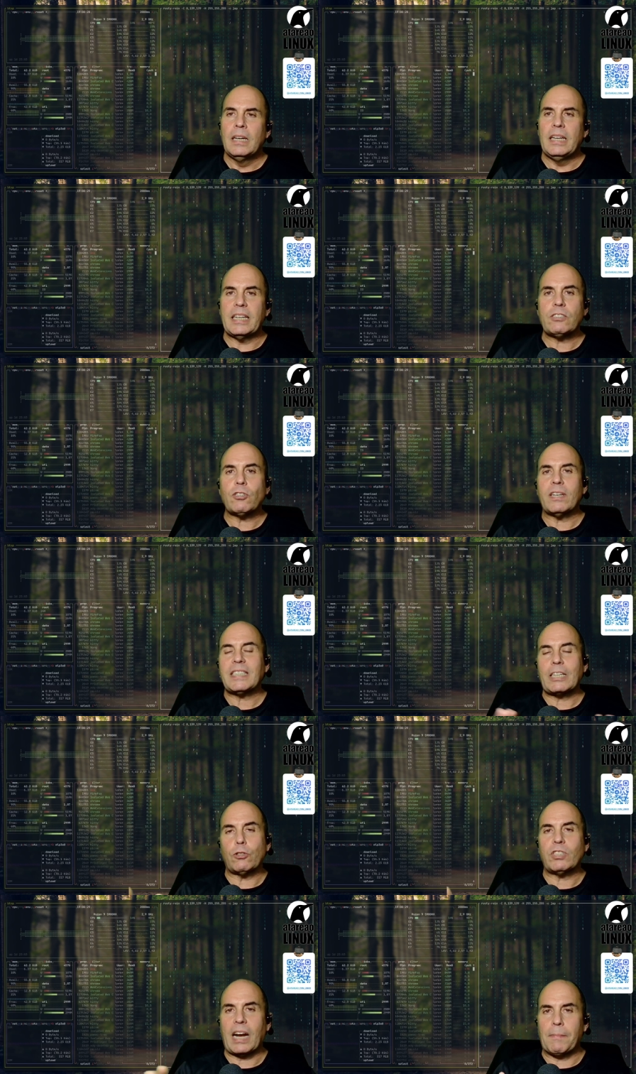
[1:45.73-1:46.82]
¿Y qué son estas
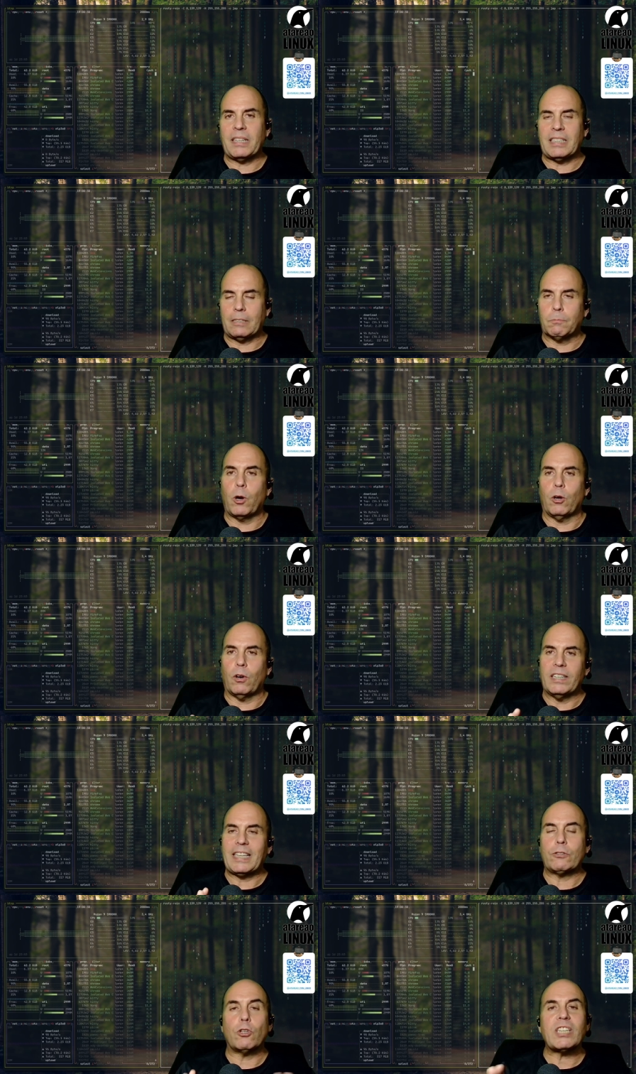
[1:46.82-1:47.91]
dos herramientas? Bueno,
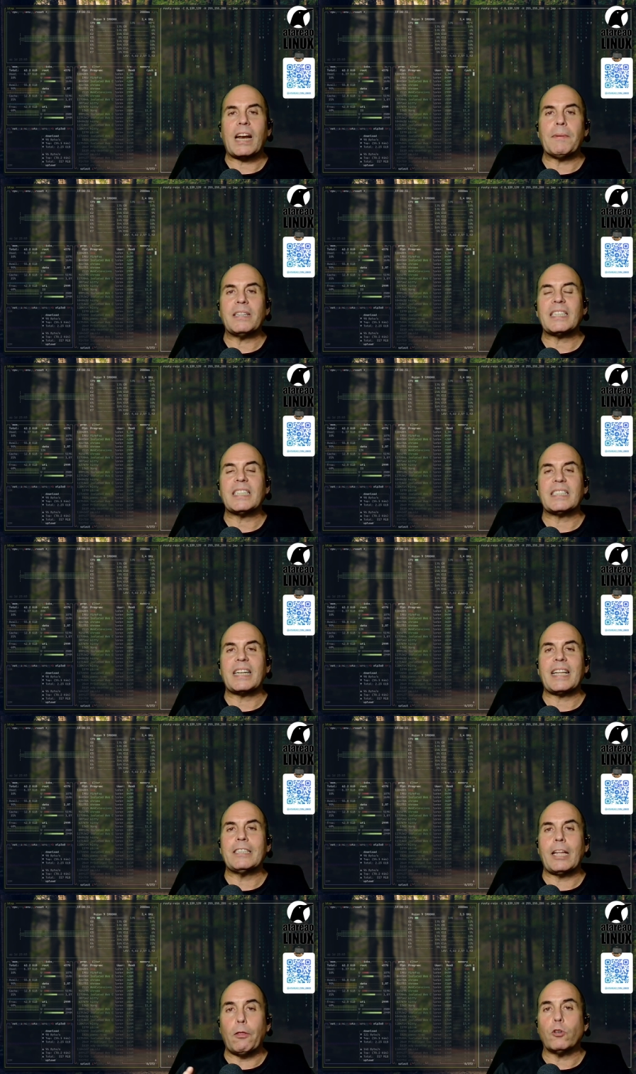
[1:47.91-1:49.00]
estas dos herramientas se
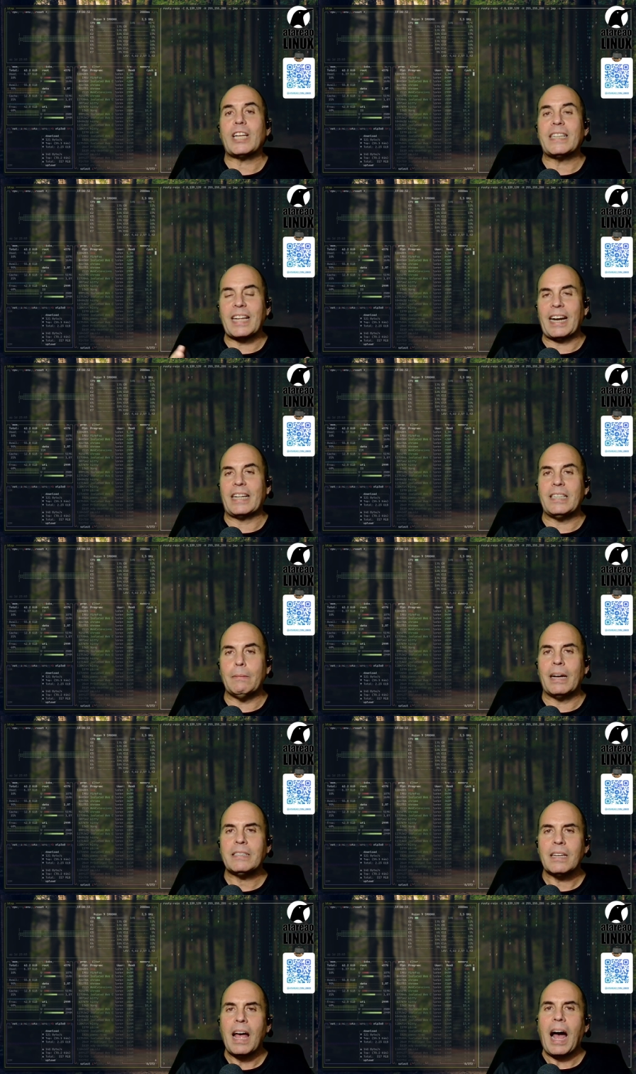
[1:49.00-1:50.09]
tratan de dos
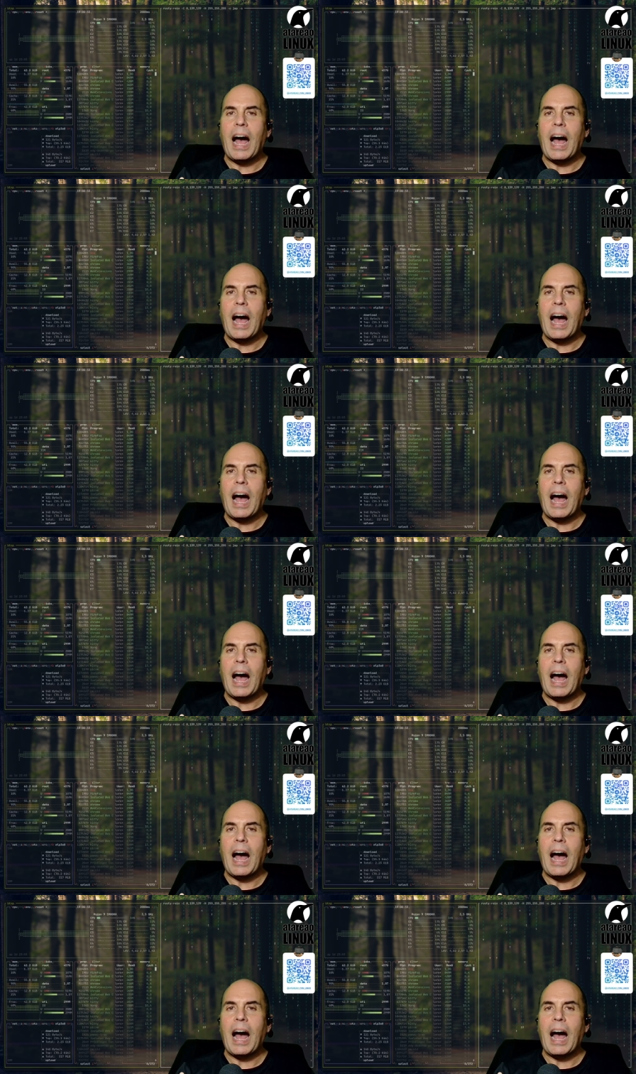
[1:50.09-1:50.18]
alternativas